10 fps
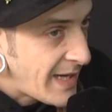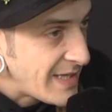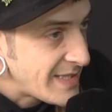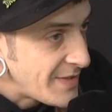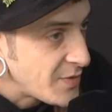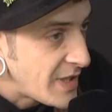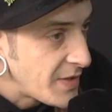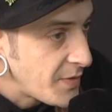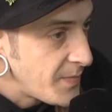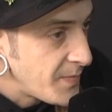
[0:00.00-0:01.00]
que están
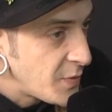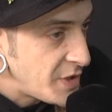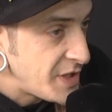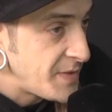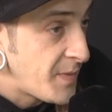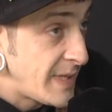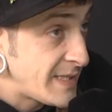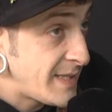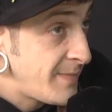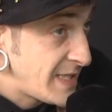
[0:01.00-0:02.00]
usando
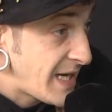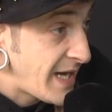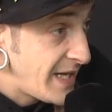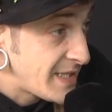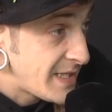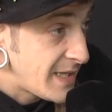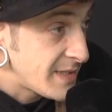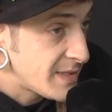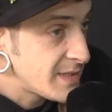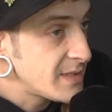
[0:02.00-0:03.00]
muchísimos
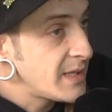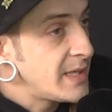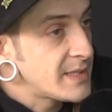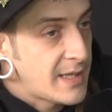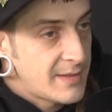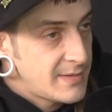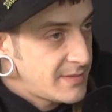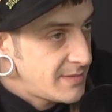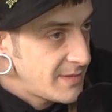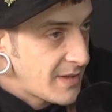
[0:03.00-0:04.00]
masajistas y
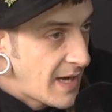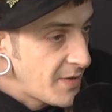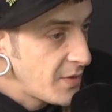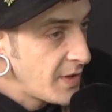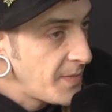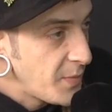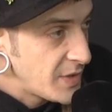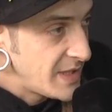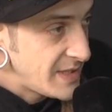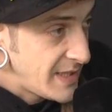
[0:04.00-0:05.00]
están, claro, con el
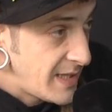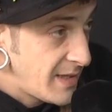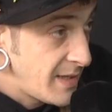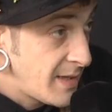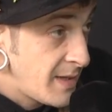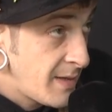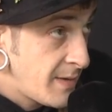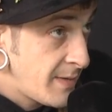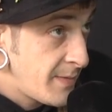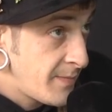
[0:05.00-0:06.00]
potencial
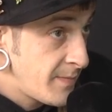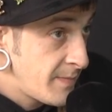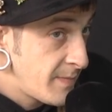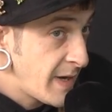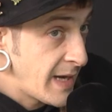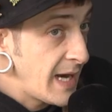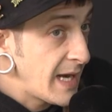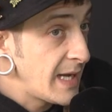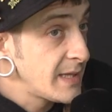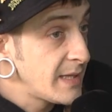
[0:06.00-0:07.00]
eh,
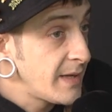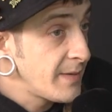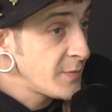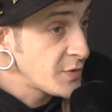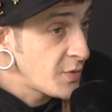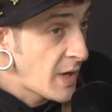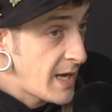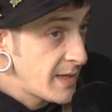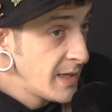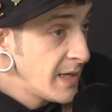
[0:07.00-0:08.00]
relajante
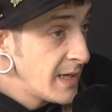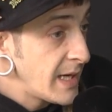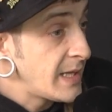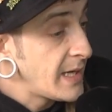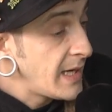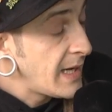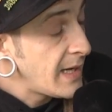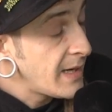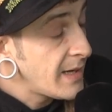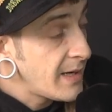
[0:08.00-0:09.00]
muscular que tiene
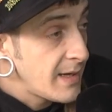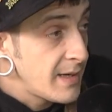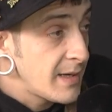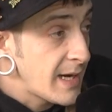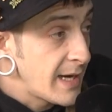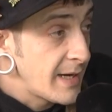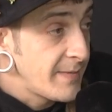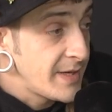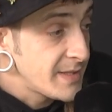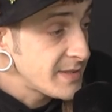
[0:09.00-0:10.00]
la, el
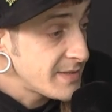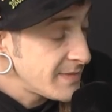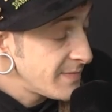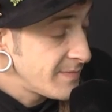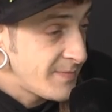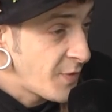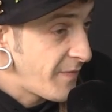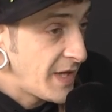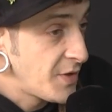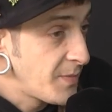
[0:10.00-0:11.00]
cannabis por
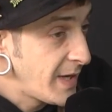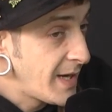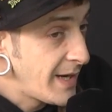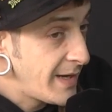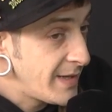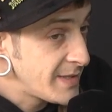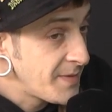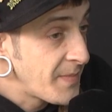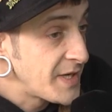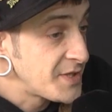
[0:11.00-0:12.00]
vía tópica es
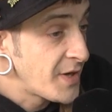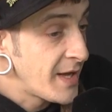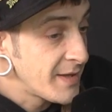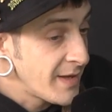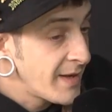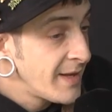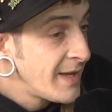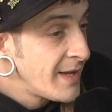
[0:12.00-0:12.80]
impresionante.